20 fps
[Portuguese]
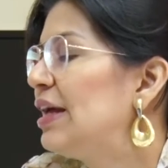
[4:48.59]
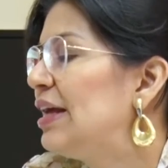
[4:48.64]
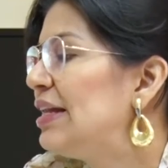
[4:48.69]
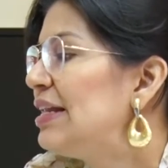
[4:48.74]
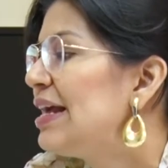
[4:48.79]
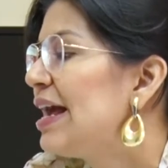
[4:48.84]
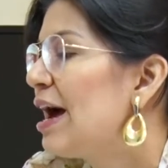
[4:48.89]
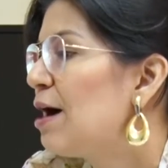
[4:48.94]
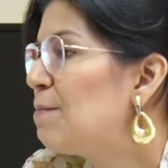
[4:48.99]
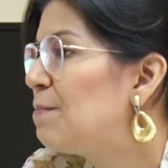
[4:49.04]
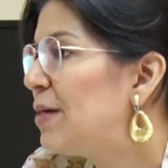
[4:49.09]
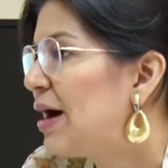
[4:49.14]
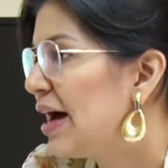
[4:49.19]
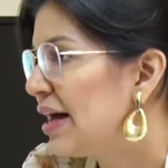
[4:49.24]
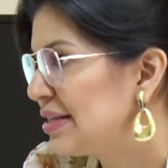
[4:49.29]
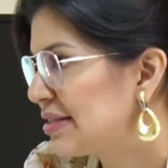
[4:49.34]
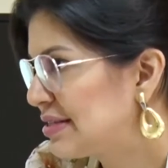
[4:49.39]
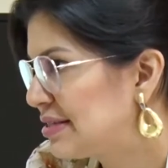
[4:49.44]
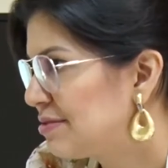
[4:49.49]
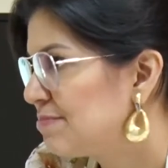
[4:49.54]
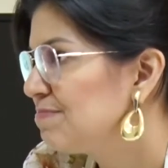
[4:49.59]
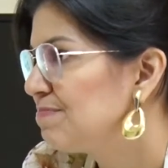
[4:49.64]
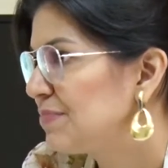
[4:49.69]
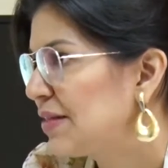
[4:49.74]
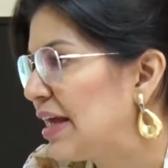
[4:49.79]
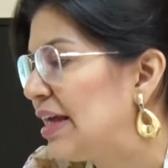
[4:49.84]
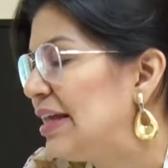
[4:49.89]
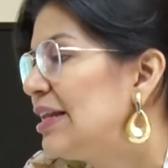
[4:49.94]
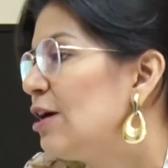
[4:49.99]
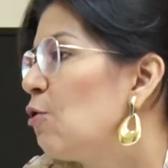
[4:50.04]
ele é a base,
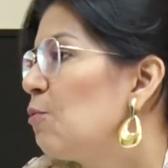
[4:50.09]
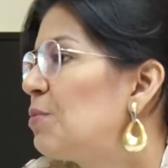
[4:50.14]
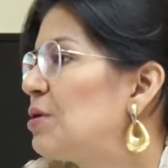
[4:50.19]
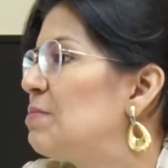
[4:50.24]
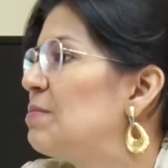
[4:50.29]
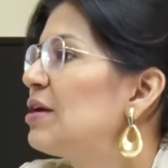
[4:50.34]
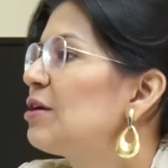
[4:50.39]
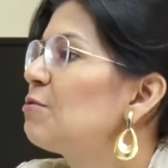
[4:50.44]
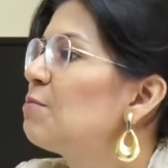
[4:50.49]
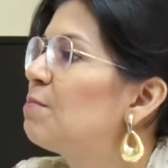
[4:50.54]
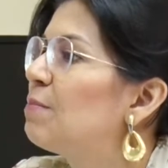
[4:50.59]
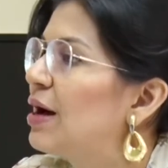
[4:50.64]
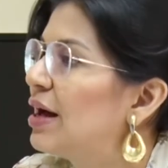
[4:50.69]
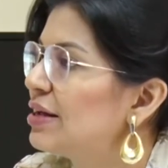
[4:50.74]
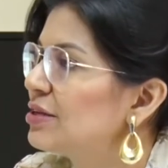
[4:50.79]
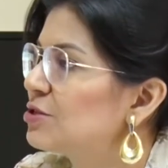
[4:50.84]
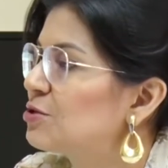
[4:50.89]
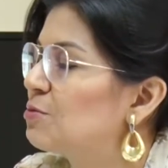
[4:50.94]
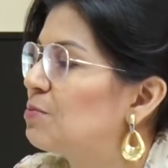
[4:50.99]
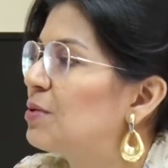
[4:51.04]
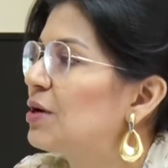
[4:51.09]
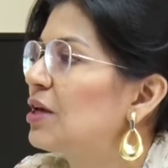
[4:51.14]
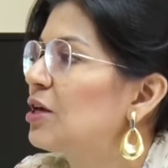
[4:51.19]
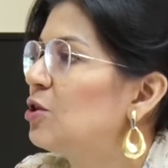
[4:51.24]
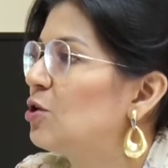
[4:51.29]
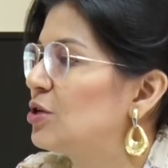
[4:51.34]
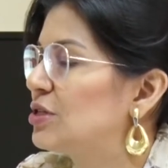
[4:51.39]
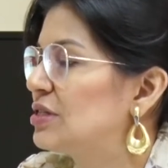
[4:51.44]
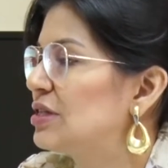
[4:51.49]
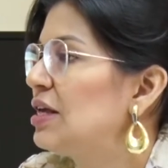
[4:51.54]
né? ele é o primeiro passo para que
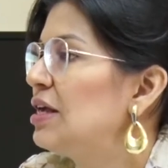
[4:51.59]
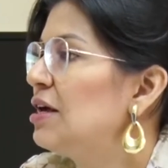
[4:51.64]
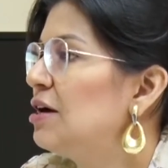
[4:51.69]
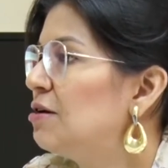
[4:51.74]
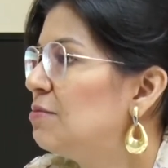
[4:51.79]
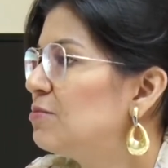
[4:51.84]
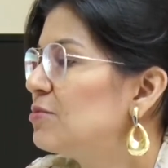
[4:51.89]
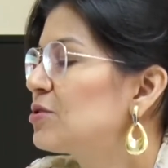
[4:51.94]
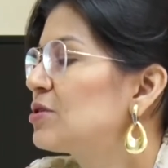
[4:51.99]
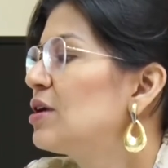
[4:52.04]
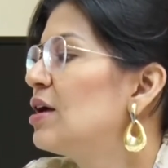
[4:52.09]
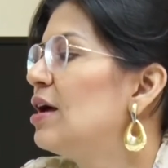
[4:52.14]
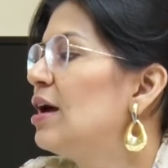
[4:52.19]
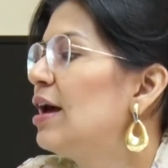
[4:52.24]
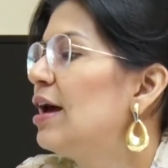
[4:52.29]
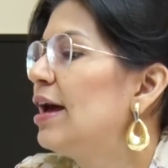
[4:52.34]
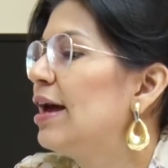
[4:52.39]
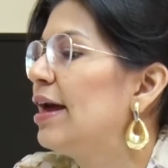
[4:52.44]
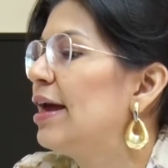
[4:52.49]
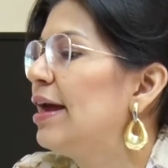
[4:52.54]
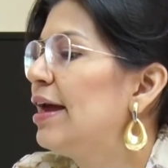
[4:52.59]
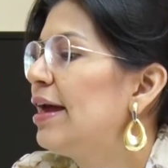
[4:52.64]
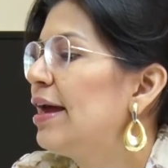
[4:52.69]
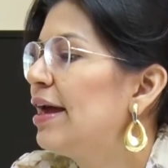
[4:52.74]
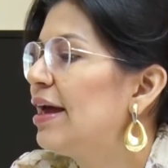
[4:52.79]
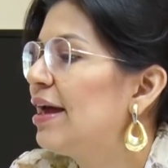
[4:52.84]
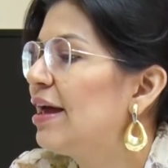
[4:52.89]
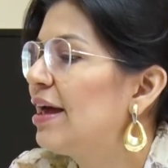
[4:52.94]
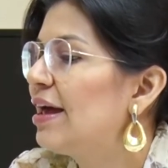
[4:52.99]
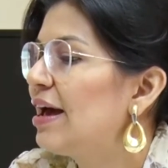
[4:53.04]
nós tenhamos
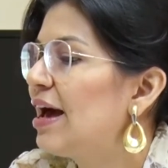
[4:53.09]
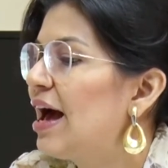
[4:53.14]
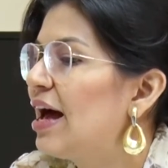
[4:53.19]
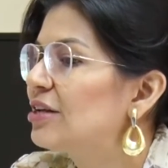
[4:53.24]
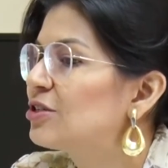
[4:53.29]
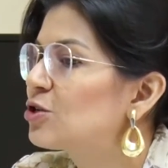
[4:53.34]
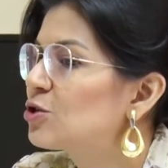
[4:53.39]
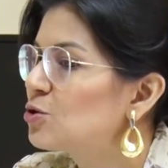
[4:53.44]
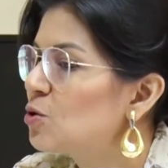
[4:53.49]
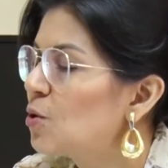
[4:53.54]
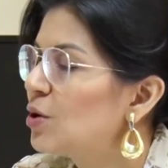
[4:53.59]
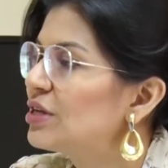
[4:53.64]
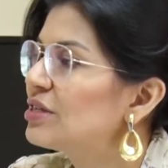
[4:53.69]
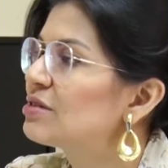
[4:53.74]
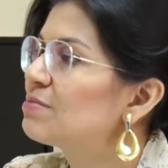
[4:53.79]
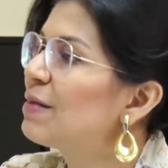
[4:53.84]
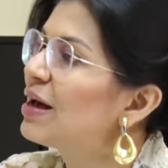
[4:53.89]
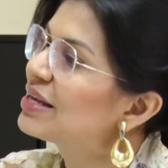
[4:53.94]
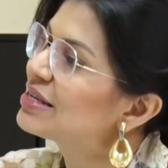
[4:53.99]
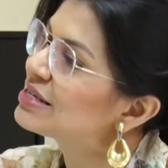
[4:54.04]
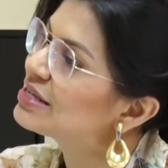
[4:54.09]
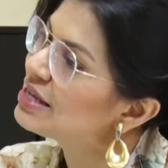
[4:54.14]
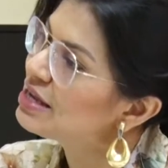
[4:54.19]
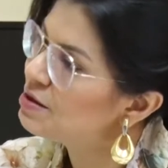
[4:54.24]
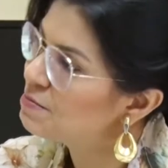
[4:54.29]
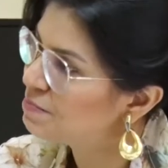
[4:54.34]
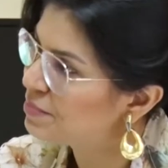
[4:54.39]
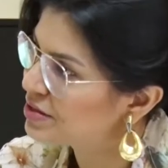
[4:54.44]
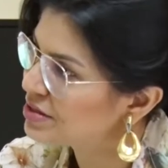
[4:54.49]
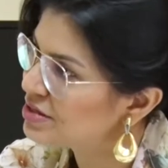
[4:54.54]
é, ações mais
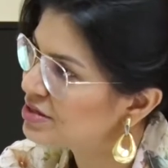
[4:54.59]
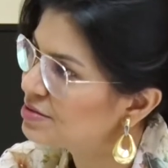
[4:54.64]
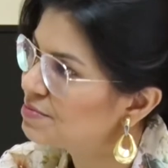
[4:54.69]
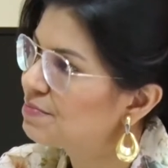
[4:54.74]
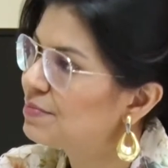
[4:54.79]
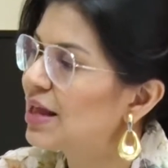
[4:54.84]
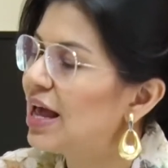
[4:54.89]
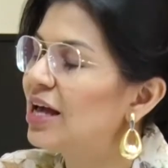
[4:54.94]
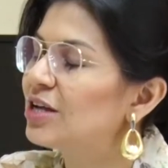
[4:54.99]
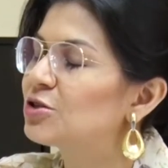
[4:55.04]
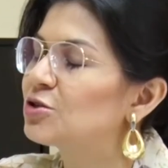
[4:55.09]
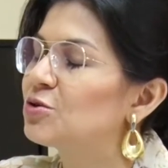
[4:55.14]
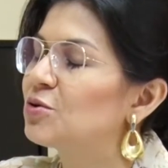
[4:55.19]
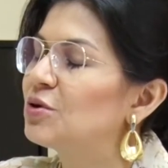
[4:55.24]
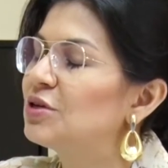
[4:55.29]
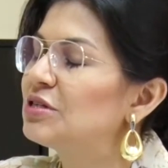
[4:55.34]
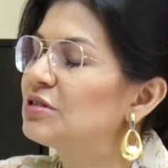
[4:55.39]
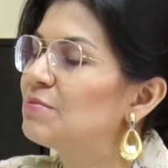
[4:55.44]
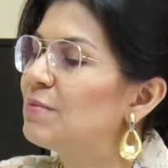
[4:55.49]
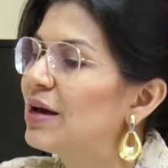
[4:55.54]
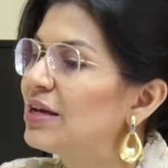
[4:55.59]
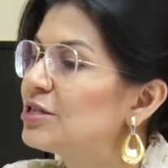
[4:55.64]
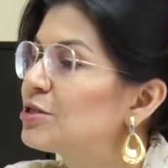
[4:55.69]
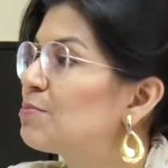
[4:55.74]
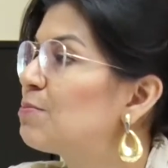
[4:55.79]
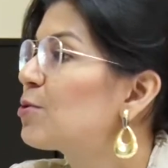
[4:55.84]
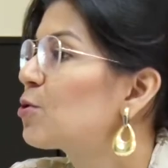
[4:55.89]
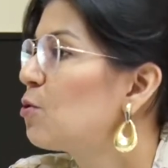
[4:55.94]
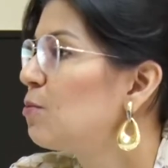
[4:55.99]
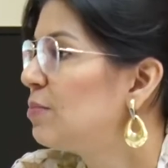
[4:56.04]
limpas, ações mais
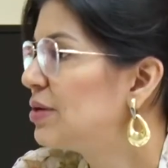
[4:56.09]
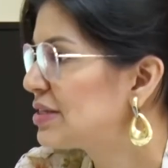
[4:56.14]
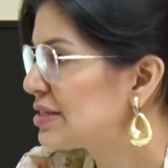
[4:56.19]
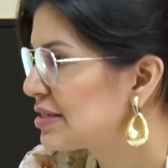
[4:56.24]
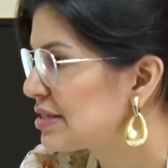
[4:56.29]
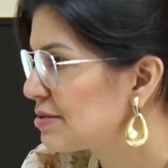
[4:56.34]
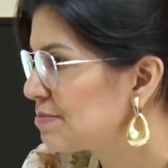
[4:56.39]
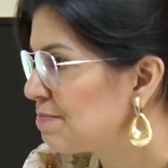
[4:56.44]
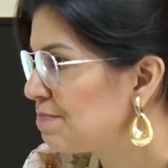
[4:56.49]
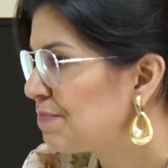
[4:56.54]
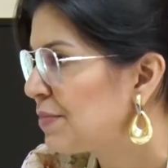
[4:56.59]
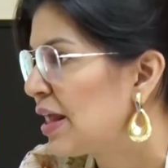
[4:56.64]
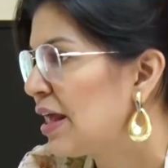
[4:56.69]
probas.